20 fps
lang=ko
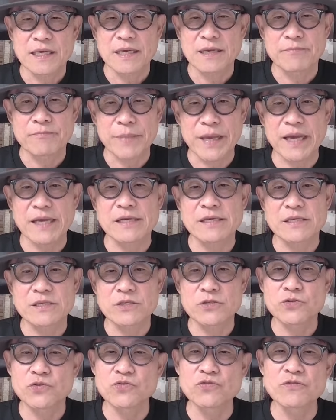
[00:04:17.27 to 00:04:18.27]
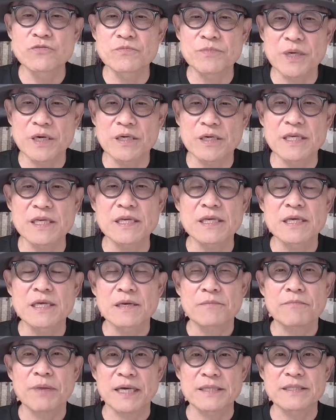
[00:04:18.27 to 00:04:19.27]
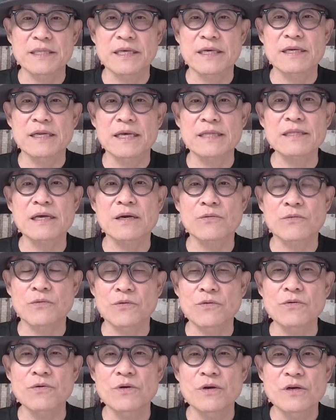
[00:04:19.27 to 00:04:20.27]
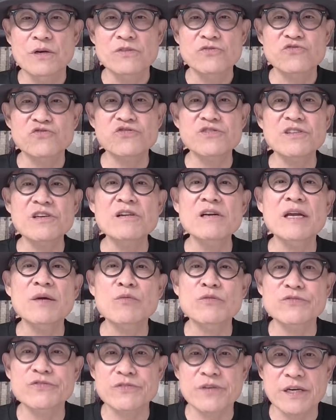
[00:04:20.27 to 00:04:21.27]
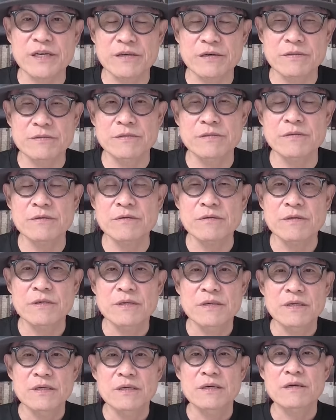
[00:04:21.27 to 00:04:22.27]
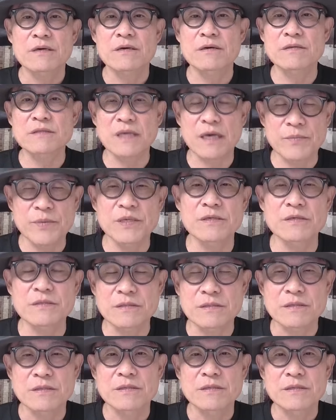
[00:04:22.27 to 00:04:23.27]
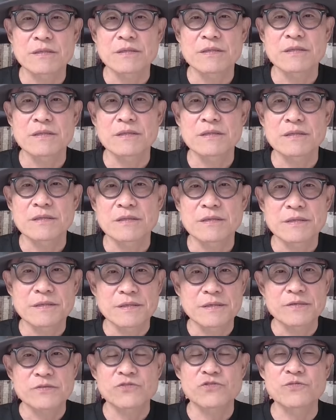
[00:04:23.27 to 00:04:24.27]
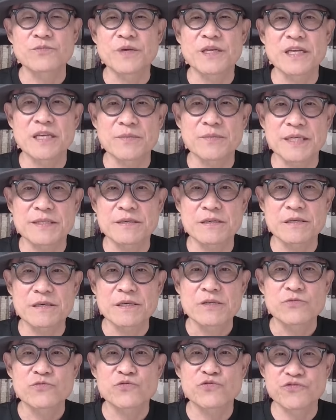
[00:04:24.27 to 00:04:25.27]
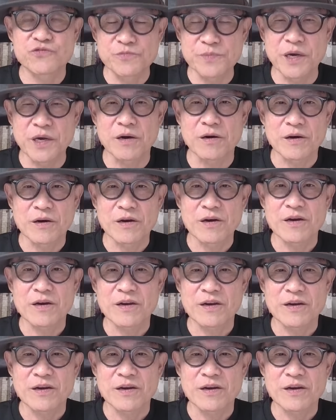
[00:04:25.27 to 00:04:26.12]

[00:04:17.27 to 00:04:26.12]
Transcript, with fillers: 106명이 예, 반대를 했다고 추정을 해볼 수가 있거든요. 그렇다면 국민의힘에서 2명에서